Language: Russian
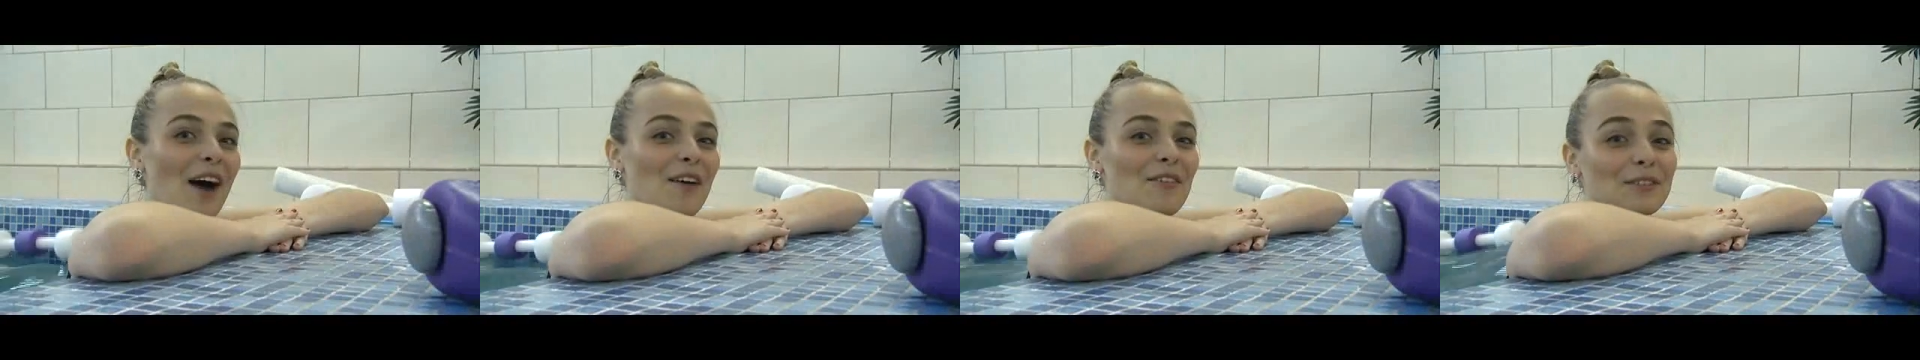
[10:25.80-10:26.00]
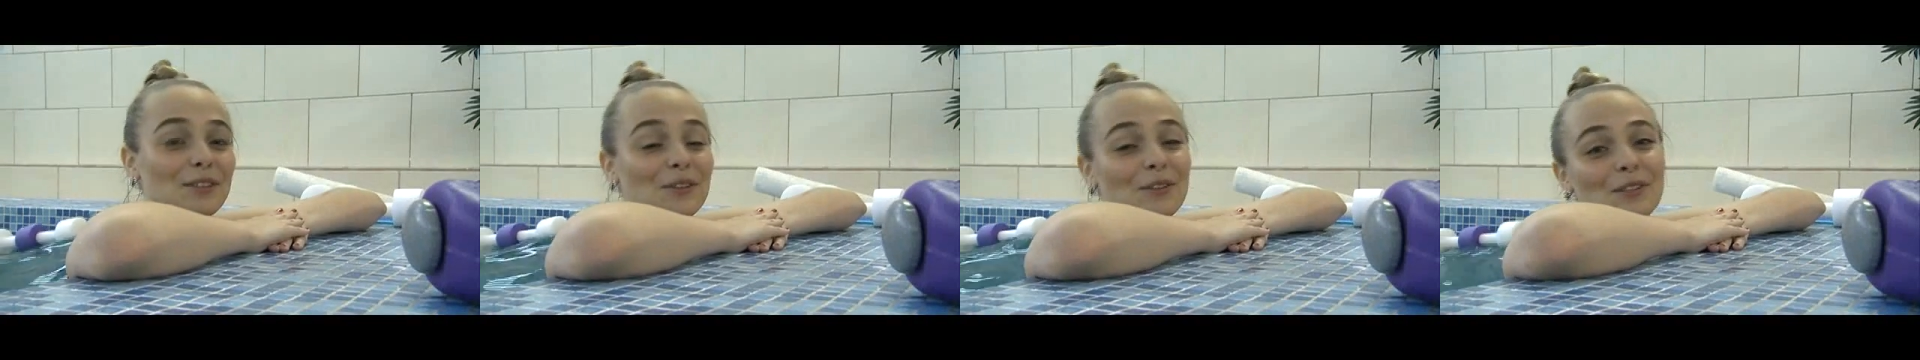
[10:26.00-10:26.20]

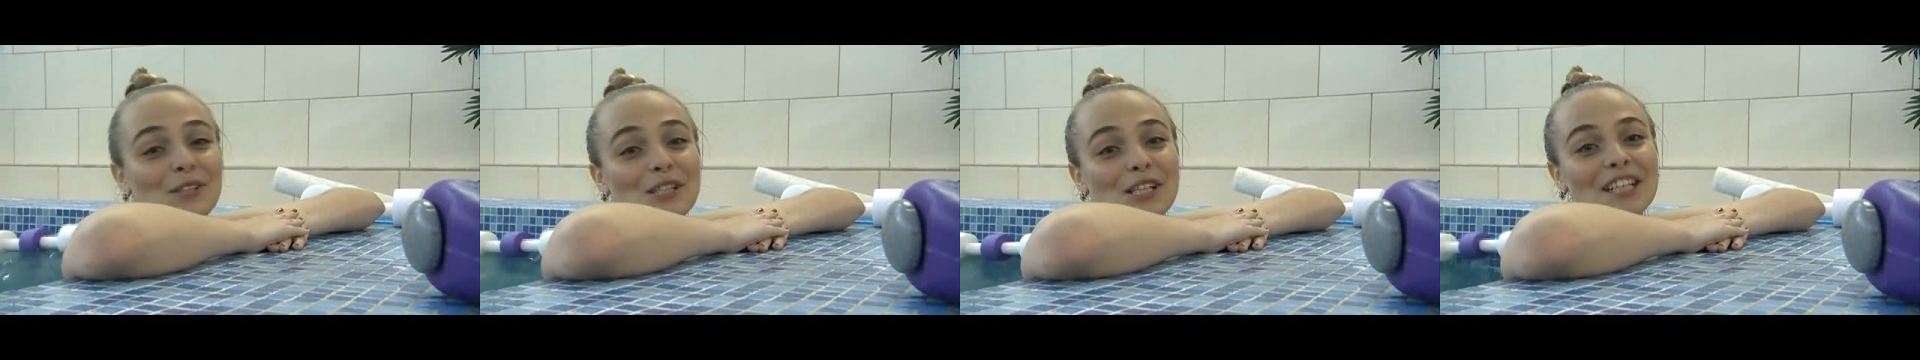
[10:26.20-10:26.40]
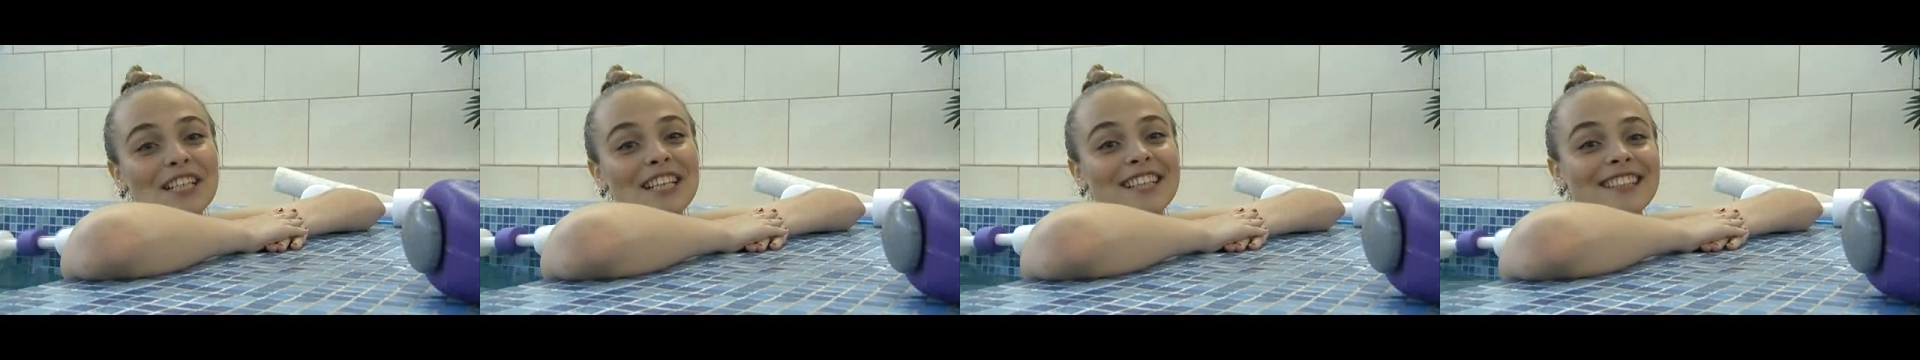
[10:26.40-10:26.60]
А вот
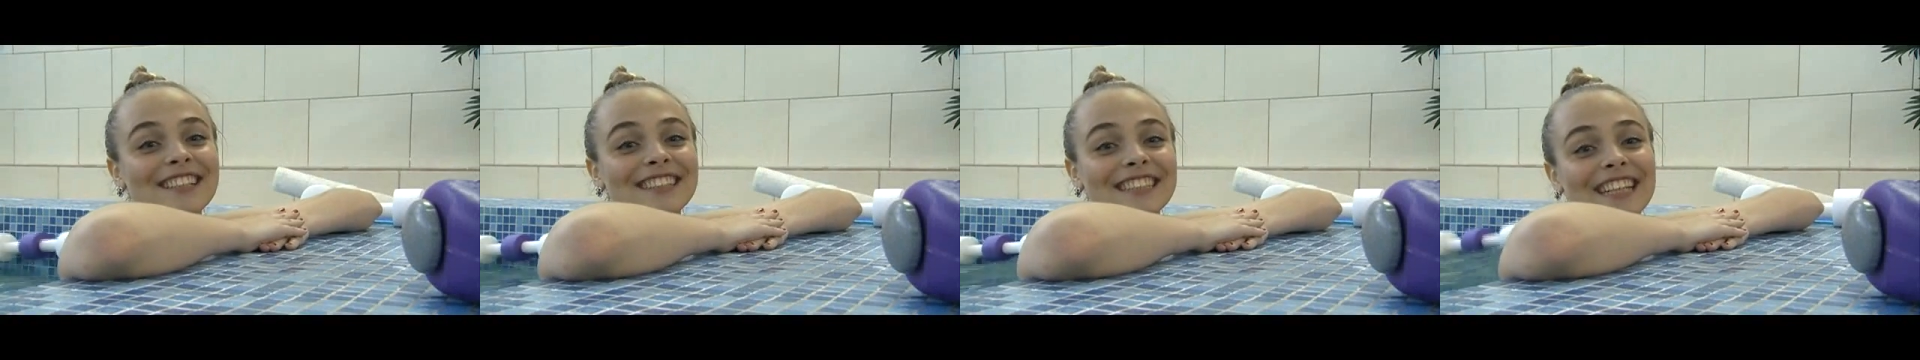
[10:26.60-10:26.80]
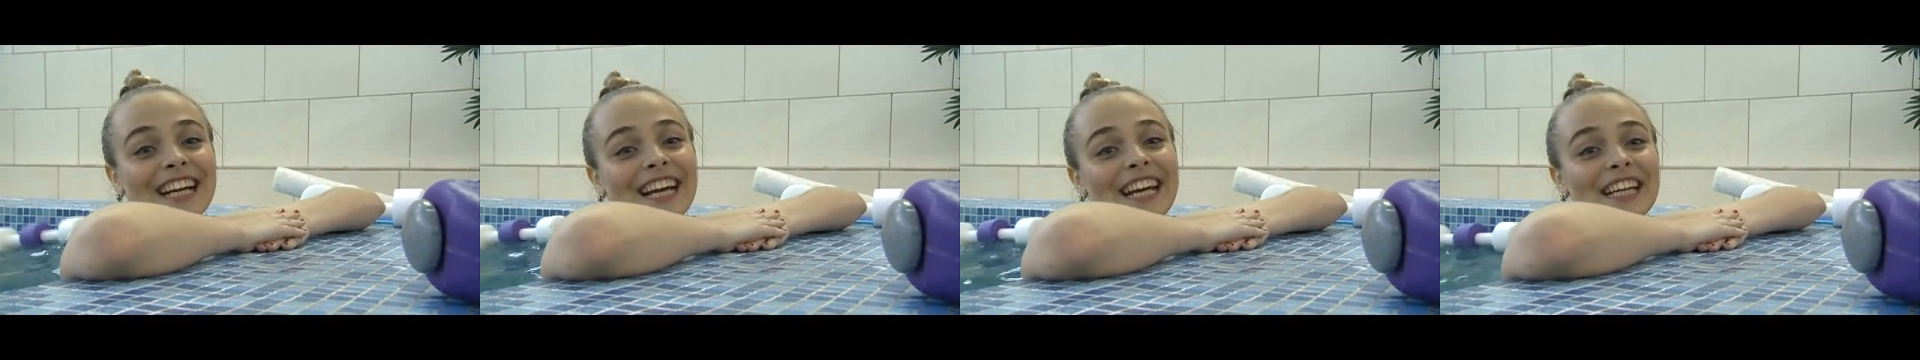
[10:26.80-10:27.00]
улучшение
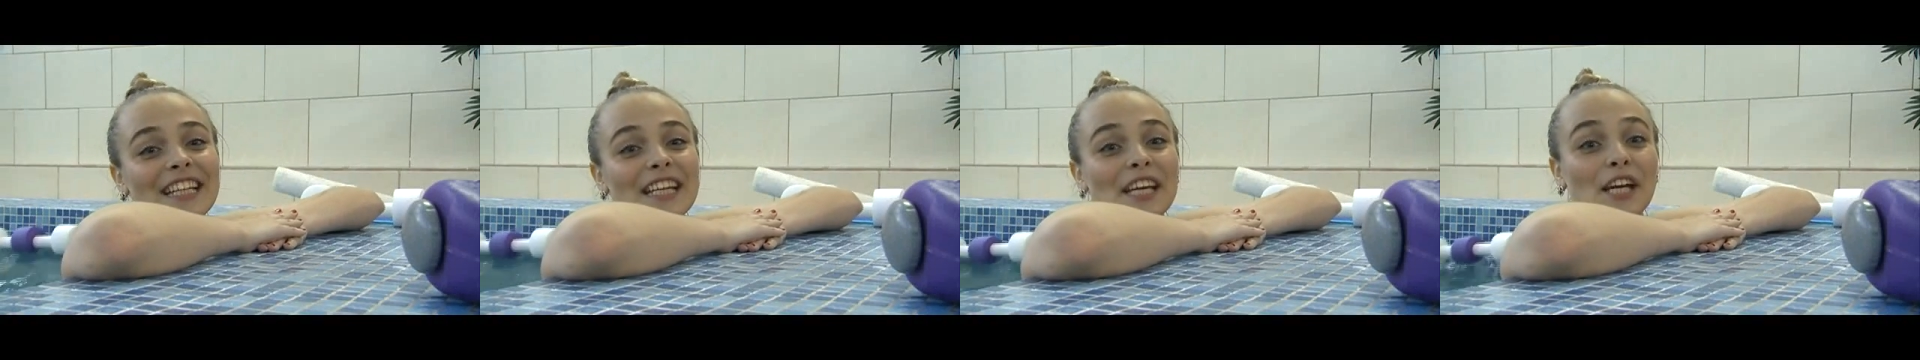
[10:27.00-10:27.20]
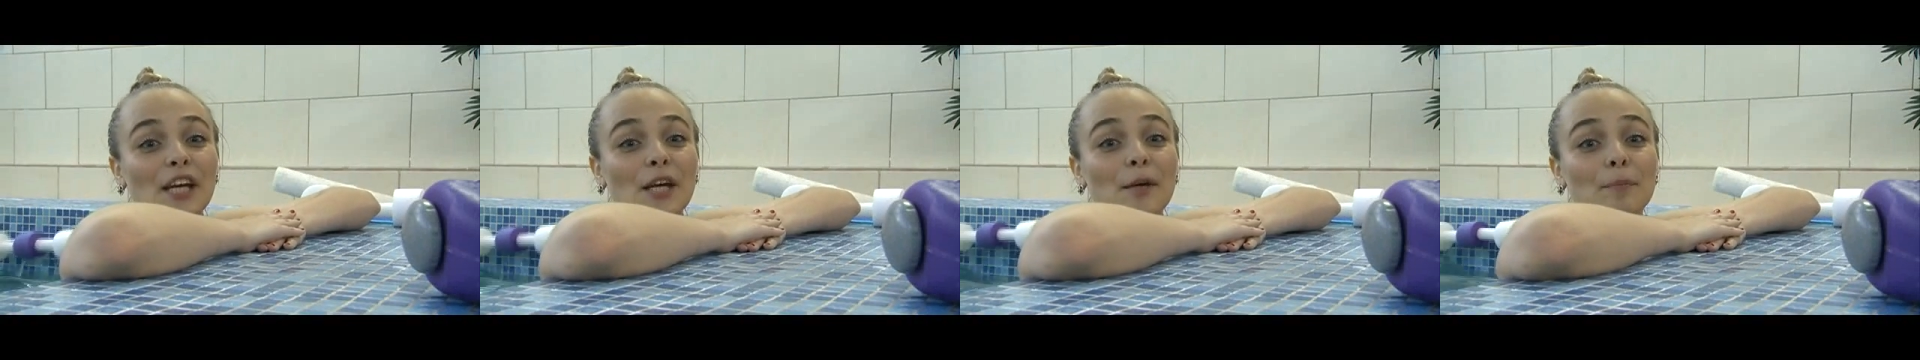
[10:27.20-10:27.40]

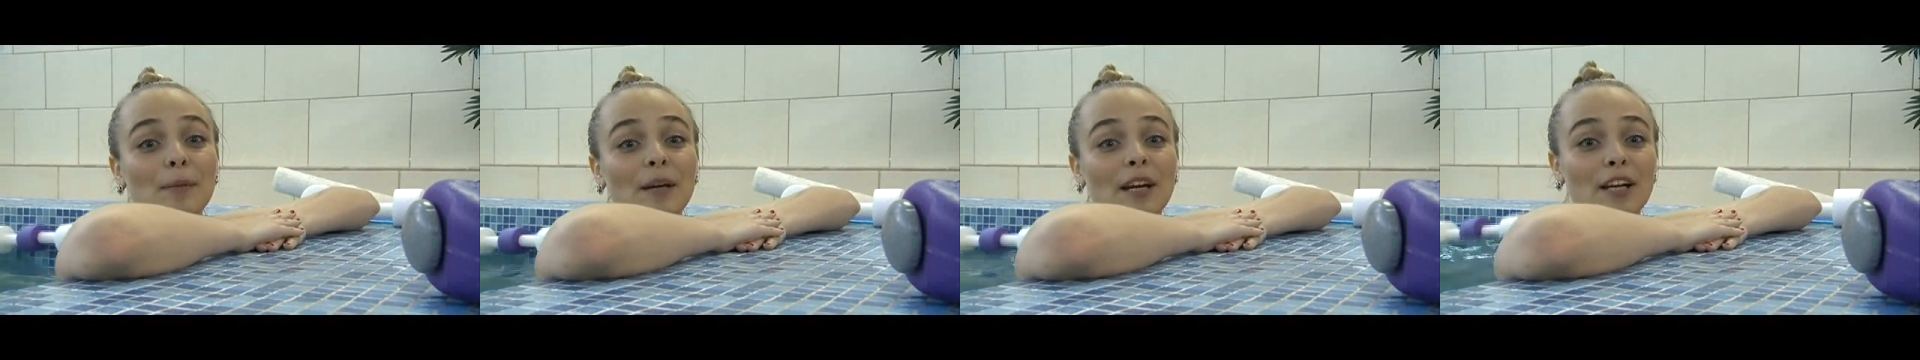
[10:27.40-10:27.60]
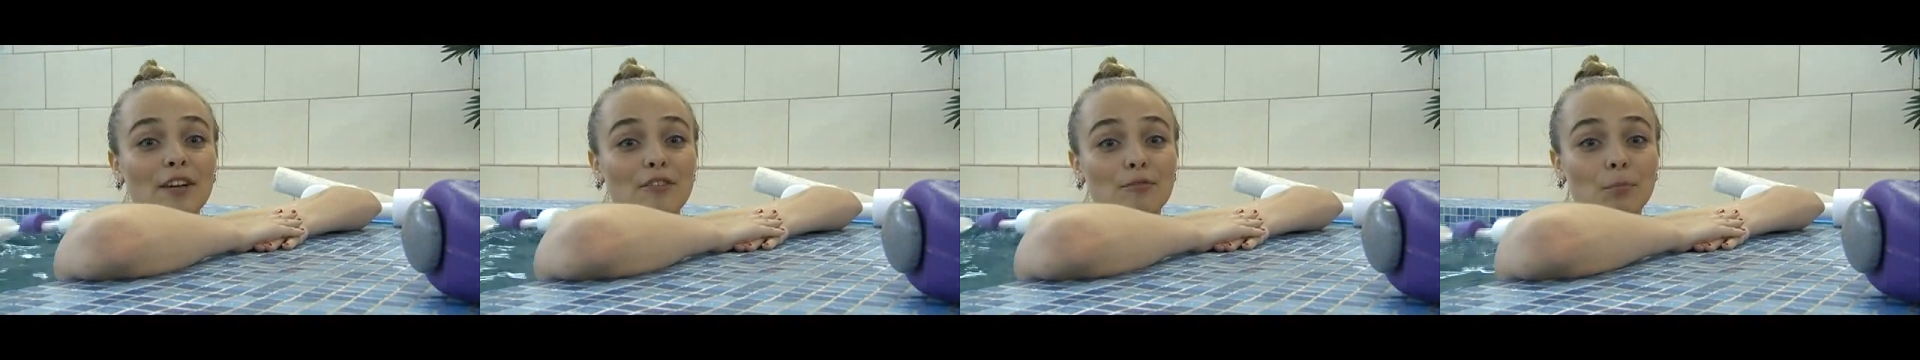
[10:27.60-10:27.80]
настроения и
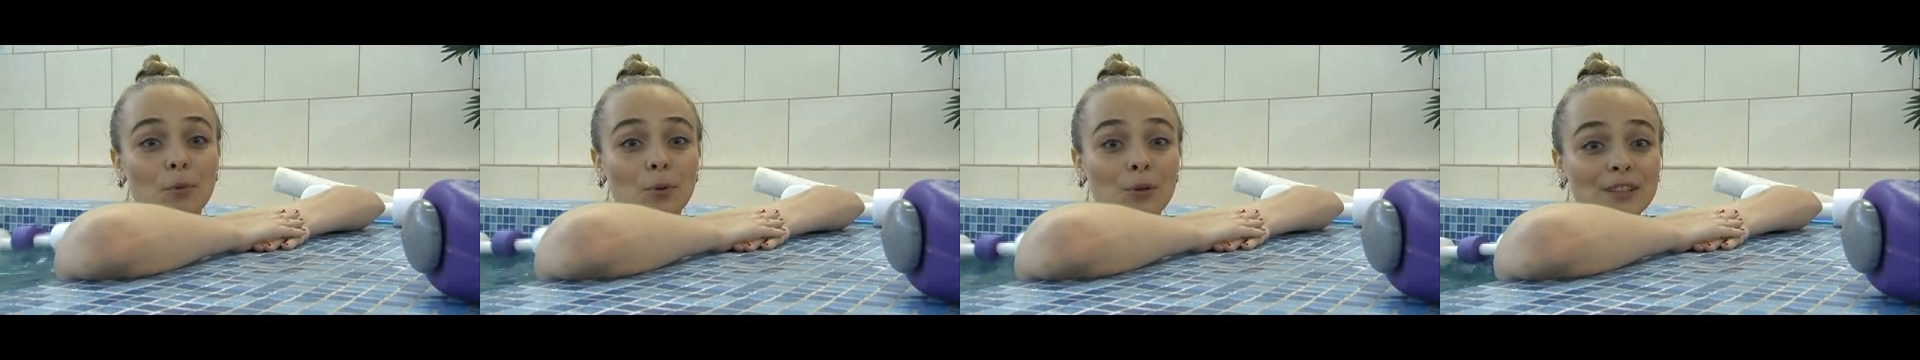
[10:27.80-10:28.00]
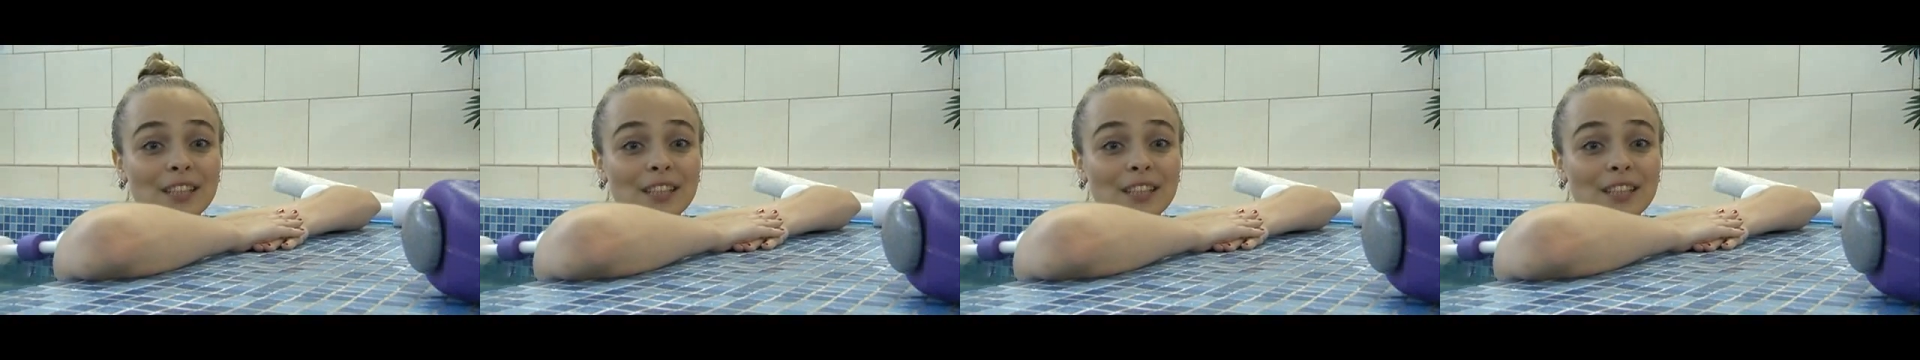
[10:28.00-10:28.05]
прилив